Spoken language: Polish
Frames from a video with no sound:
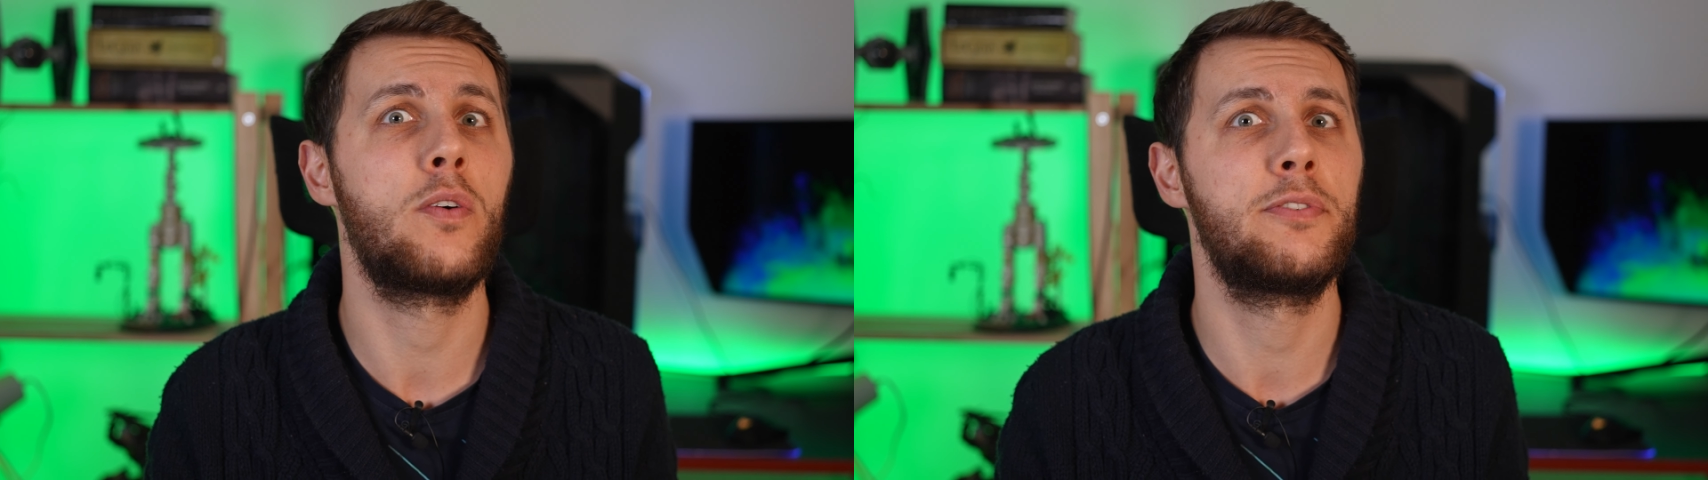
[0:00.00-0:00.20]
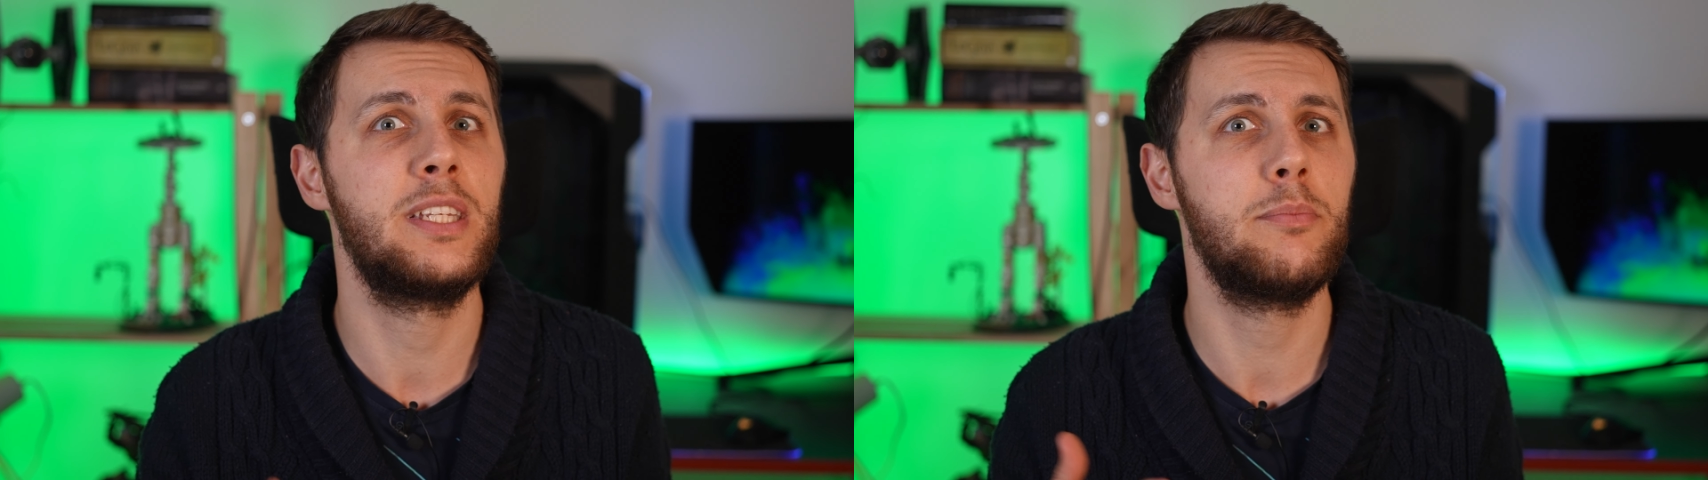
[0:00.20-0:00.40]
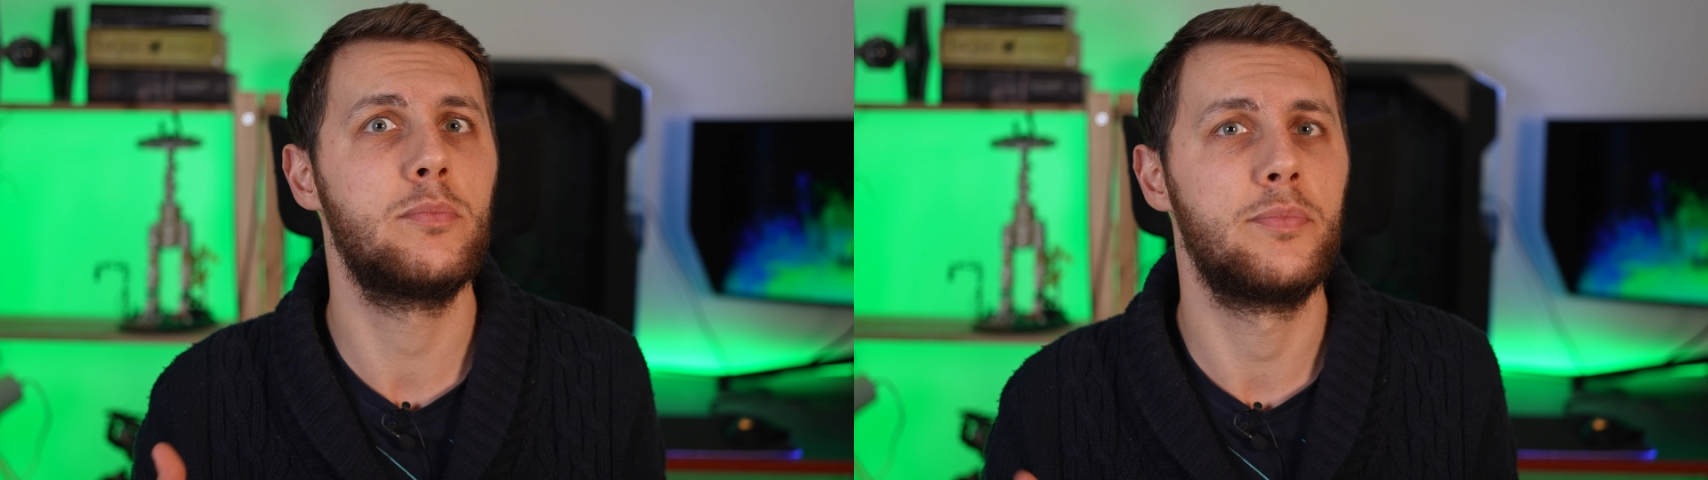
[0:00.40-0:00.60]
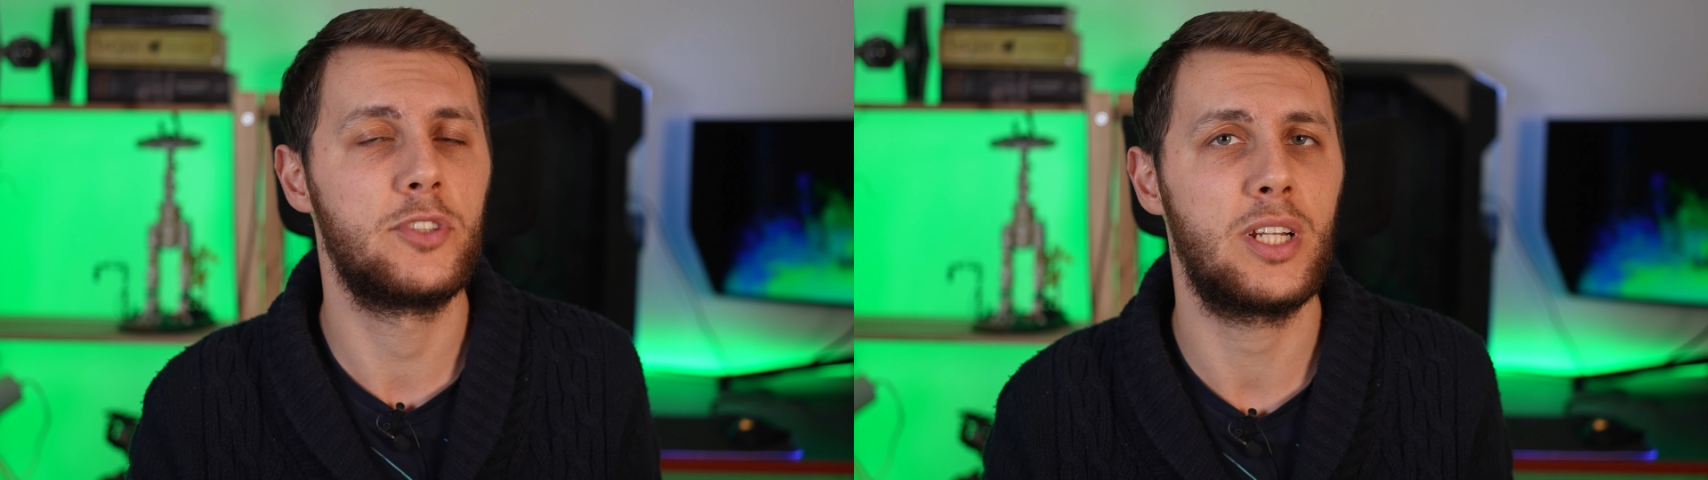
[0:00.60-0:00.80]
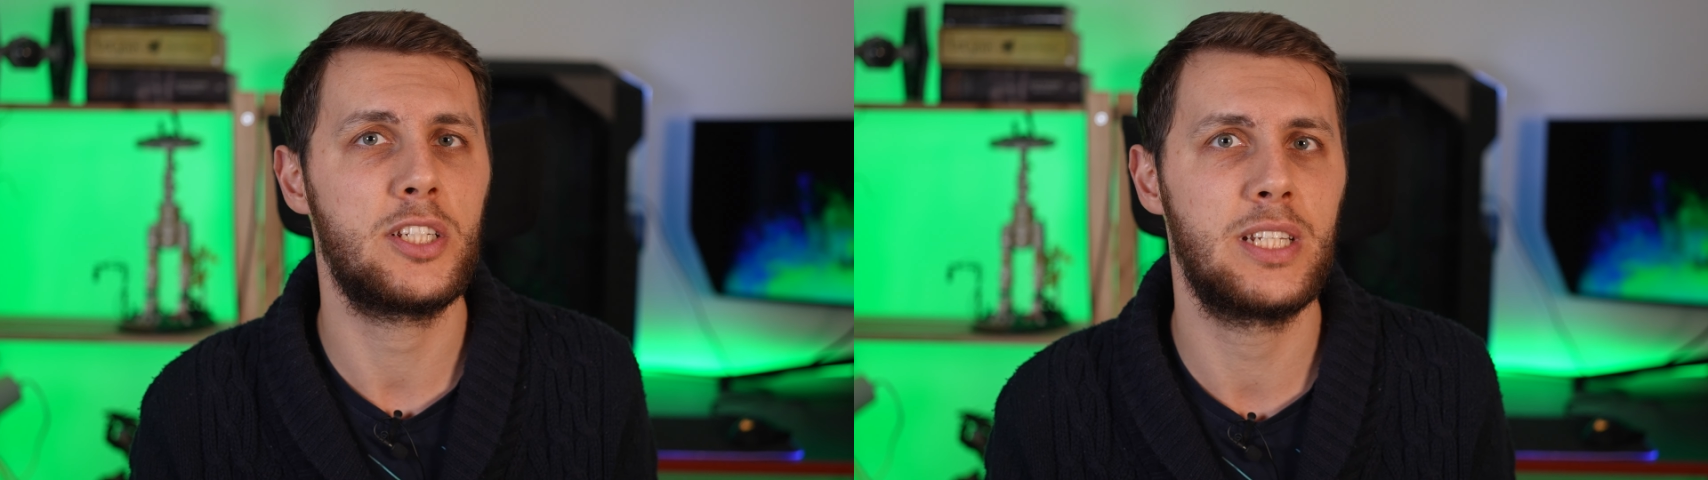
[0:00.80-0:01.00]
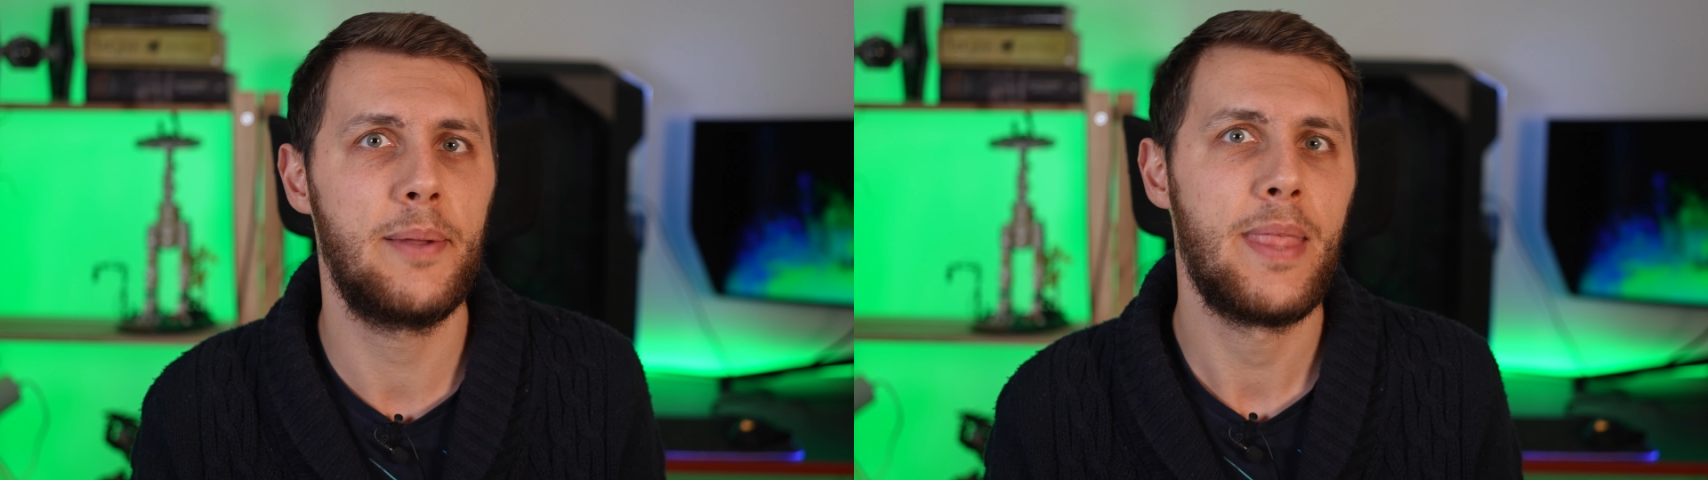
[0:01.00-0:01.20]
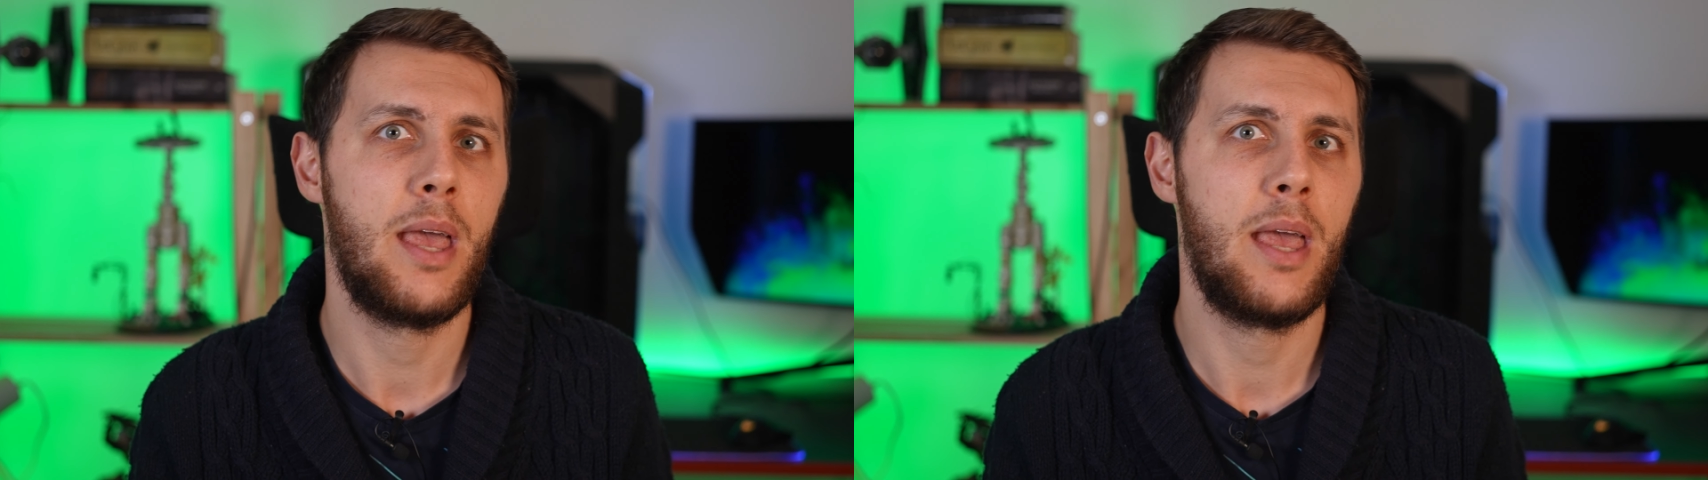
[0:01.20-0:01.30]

w tym czasie,